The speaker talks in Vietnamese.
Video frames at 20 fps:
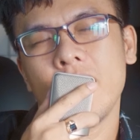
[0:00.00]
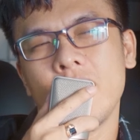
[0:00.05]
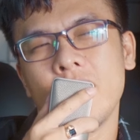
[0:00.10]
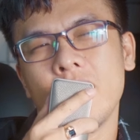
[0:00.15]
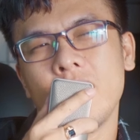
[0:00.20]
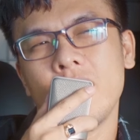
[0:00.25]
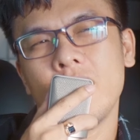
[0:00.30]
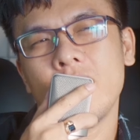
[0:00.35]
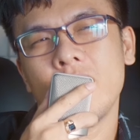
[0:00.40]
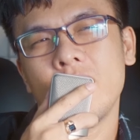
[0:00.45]
à,
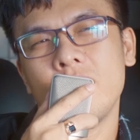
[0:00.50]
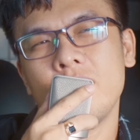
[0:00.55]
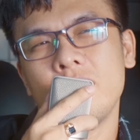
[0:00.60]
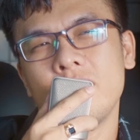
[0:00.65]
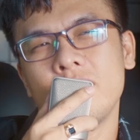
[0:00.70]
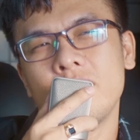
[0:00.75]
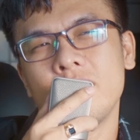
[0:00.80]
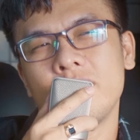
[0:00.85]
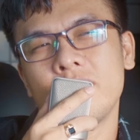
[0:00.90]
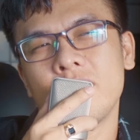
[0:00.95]
nó
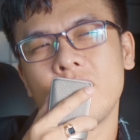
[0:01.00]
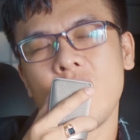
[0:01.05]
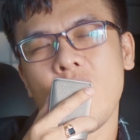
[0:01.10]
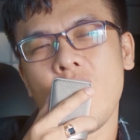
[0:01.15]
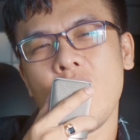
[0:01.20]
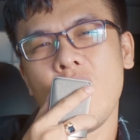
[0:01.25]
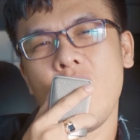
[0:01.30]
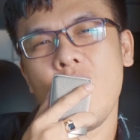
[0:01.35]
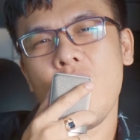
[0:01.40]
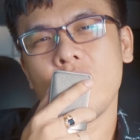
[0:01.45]

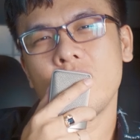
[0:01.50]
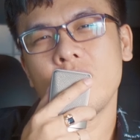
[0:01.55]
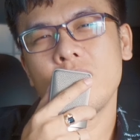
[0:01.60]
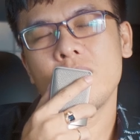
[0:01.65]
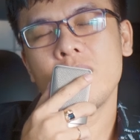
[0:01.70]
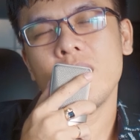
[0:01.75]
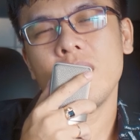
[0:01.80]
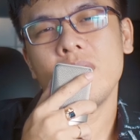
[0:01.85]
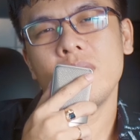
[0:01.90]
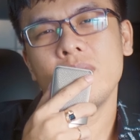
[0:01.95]
ngọt ngọt
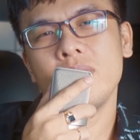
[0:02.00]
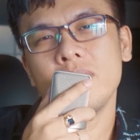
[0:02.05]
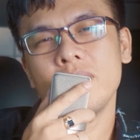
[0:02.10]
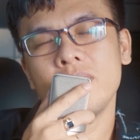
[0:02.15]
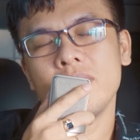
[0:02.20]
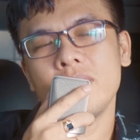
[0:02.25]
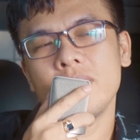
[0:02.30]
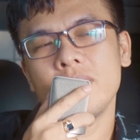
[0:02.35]
chút xíu